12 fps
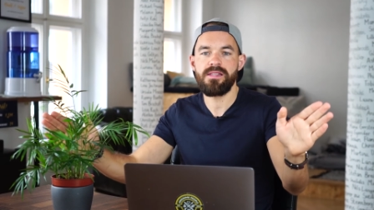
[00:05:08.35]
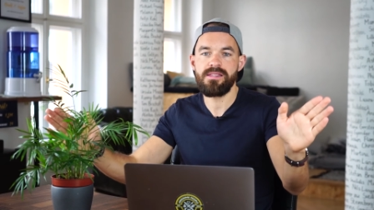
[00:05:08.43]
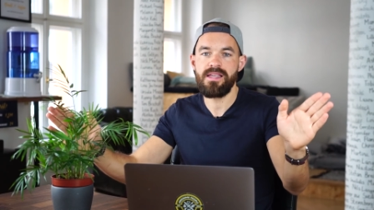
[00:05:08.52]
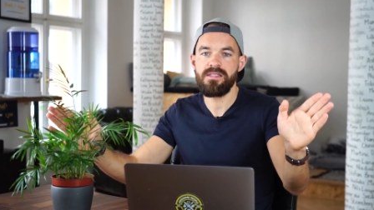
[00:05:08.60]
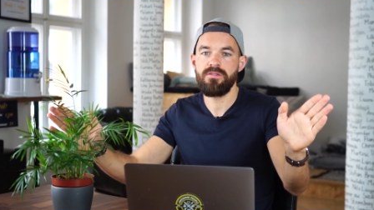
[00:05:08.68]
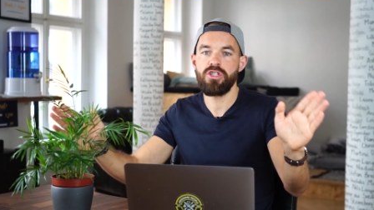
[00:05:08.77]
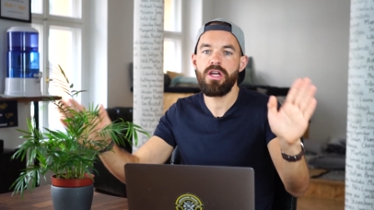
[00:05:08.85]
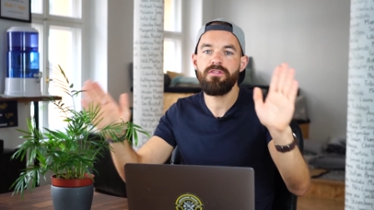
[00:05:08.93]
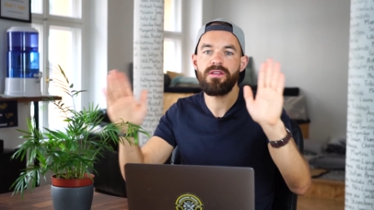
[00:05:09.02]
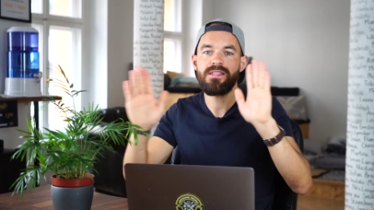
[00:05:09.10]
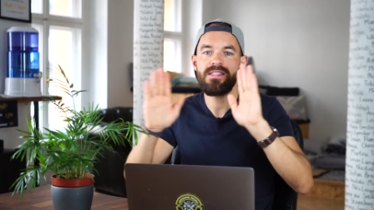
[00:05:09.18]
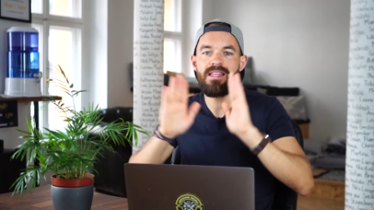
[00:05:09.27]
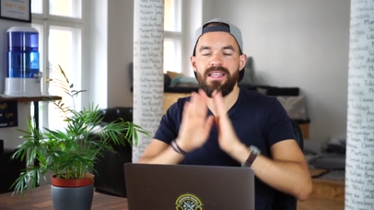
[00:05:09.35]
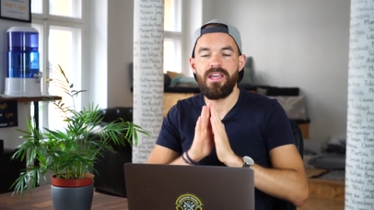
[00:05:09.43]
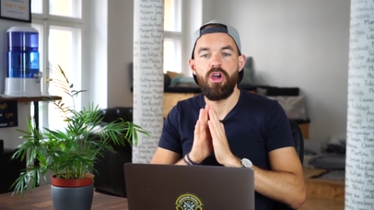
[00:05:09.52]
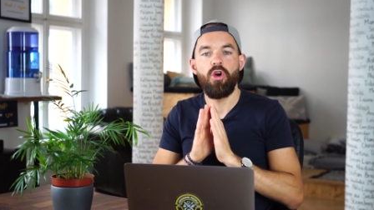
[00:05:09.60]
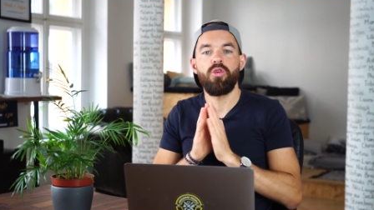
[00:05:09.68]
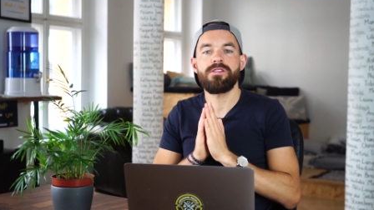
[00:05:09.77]
Das heißt, wir schaffen es nicht,
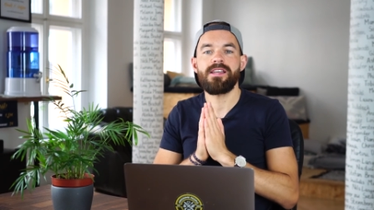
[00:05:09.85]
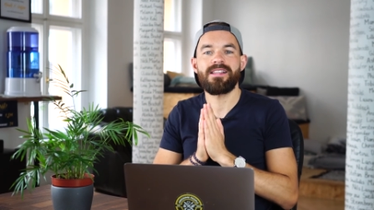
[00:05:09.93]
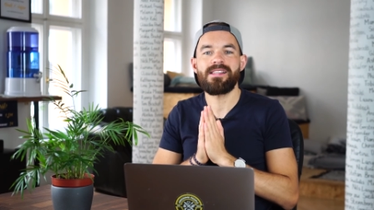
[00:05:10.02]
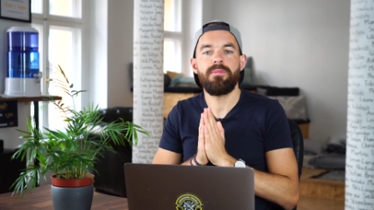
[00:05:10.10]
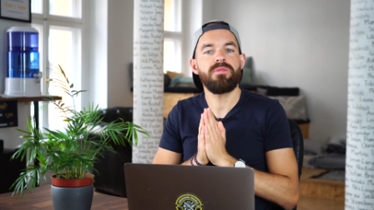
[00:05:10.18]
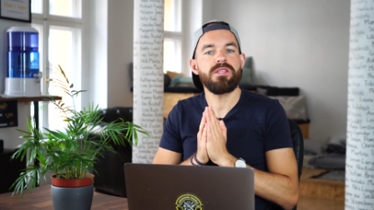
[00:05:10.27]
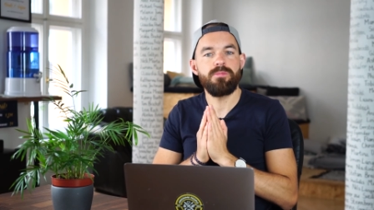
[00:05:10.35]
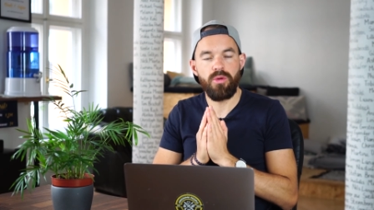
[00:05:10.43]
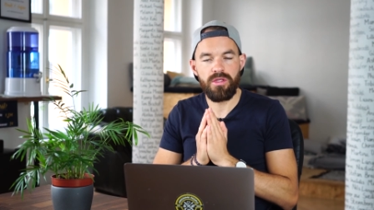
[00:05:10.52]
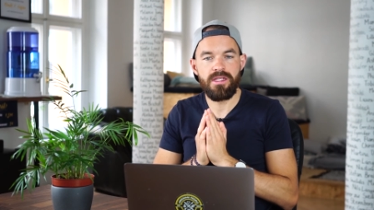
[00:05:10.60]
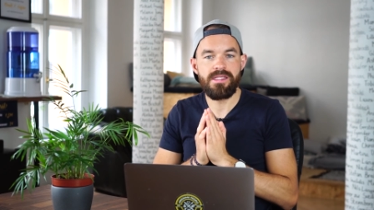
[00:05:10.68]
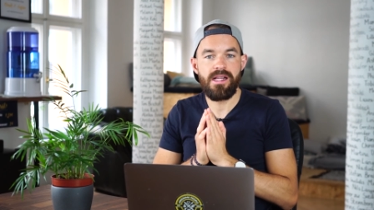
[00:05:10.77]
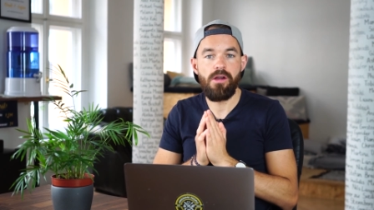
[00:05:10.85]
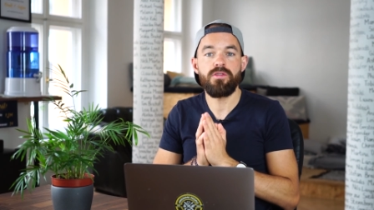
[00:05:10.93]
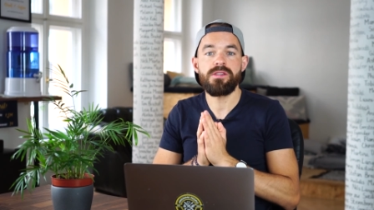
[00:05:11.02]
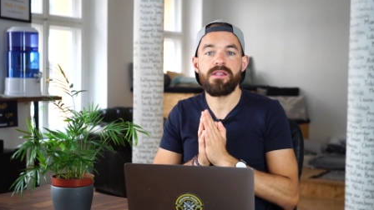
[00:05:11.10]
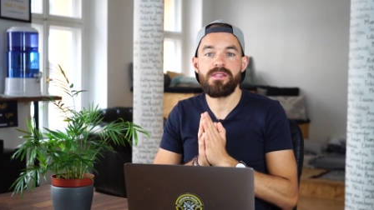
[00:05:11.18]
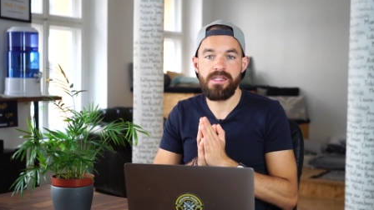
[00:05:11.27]
unser gesamtes Potenzial auf
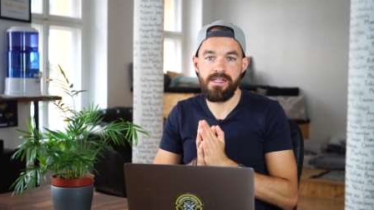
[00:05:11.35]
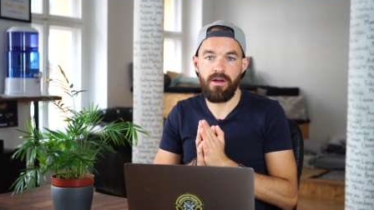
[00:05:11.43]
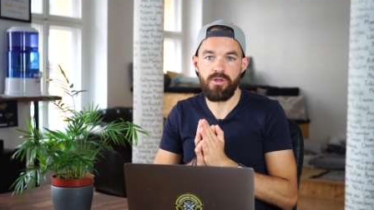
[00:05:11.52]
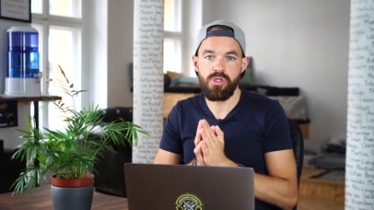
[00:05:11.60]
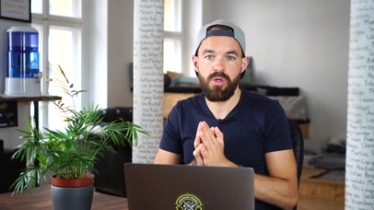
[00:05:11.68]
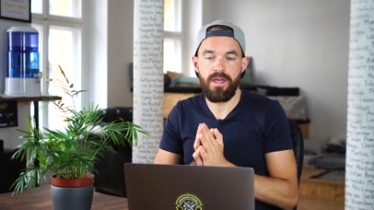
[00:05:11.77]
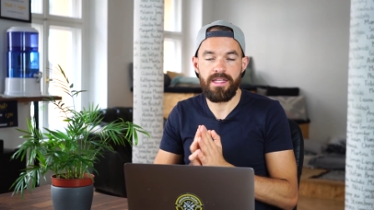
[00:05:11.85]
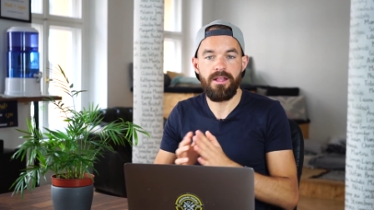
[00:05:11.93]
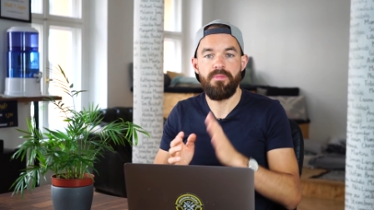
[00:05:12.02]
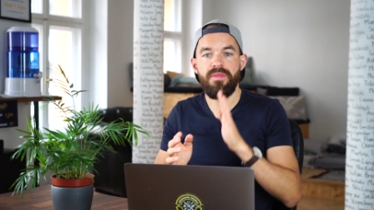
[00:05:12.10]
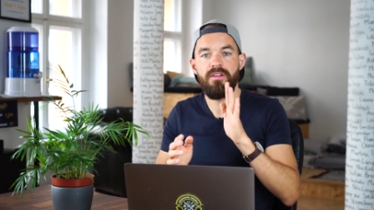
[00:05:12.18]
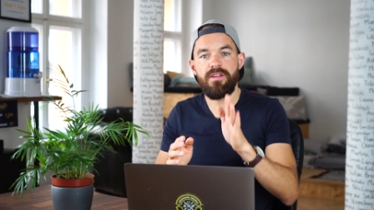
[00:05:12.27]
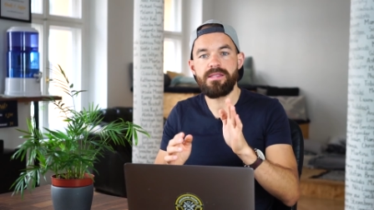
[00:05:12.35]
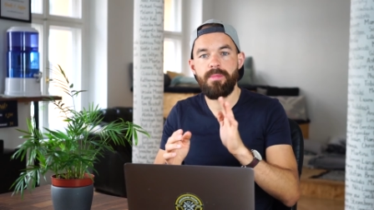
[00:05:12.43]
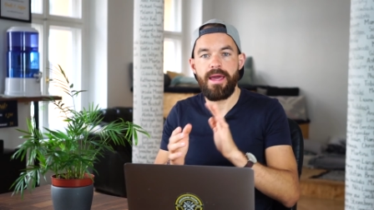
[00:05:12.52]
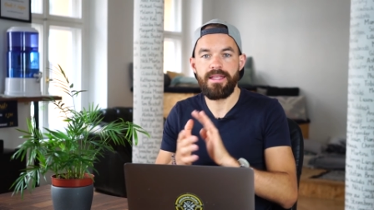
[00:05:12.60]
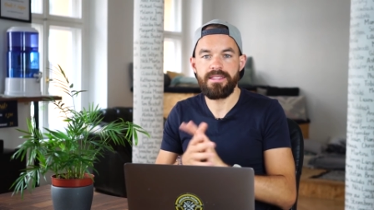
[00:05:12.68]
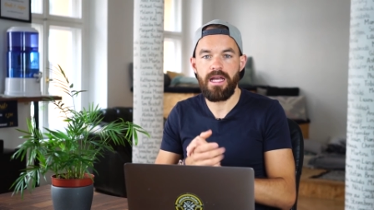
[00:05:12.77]
unser Ziel auszurichten. Was
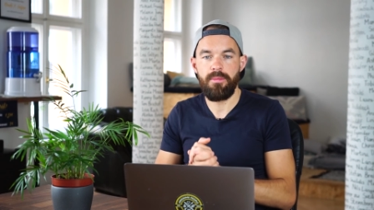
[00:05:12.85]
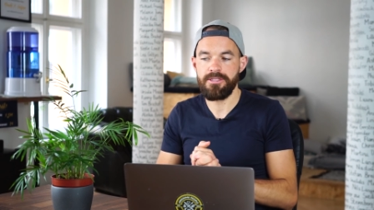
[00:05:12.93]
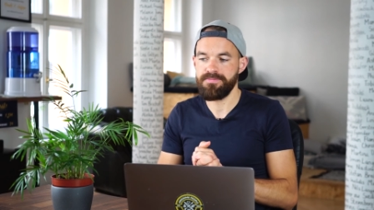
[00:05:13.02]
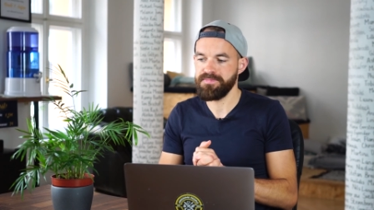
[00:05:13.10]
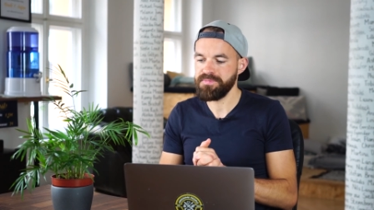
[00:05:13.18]
meine ich damit?